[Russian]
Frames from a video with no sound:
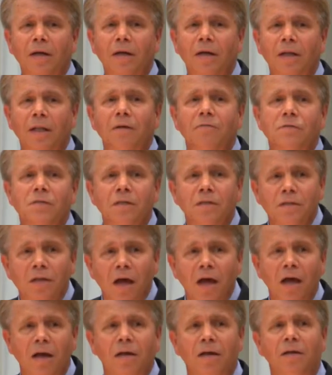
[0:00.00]
Она
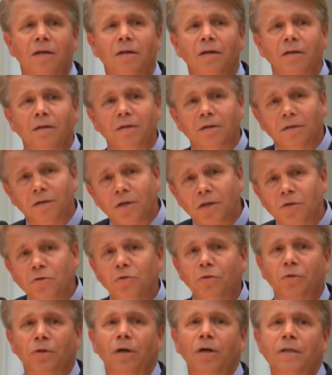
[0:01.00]
всегда,
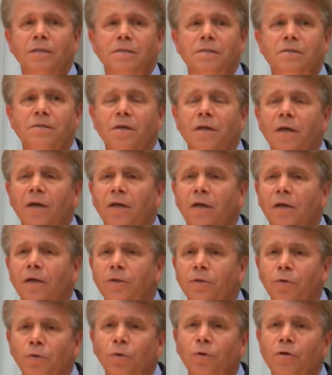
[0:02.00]
идет ли снег, ли
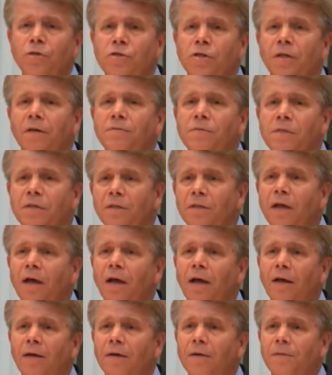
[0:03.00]
дождь, она
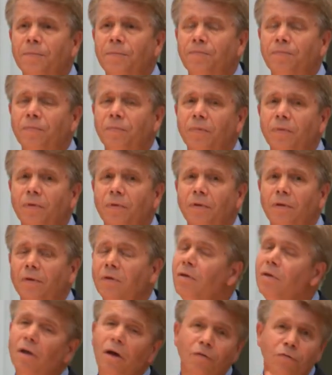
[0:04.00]
всегда
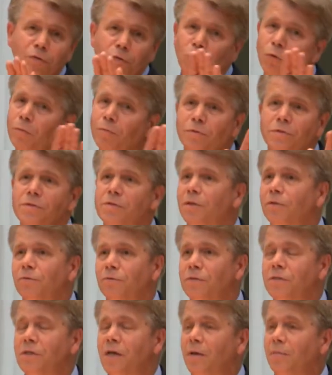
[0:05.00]
не на автобусе,
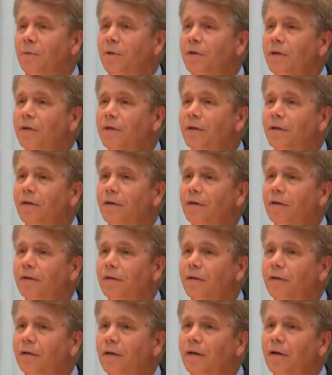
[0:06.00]
друзья мои,
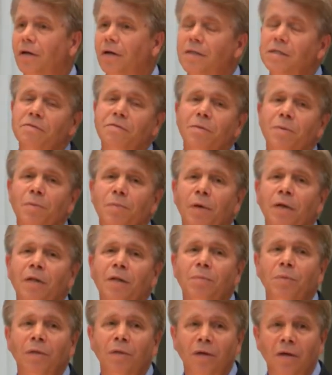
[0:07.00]
а своими
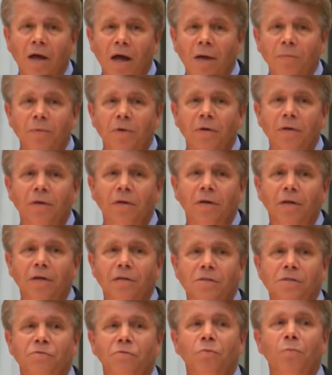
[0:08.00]
больными ногами
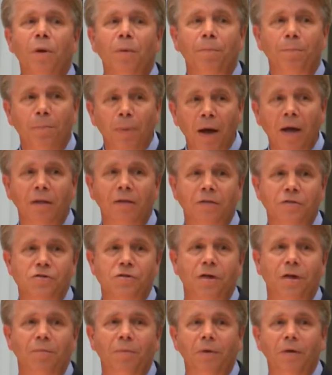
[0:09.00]
с двумя
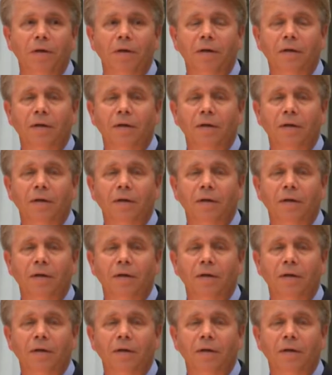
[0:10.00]
палочками.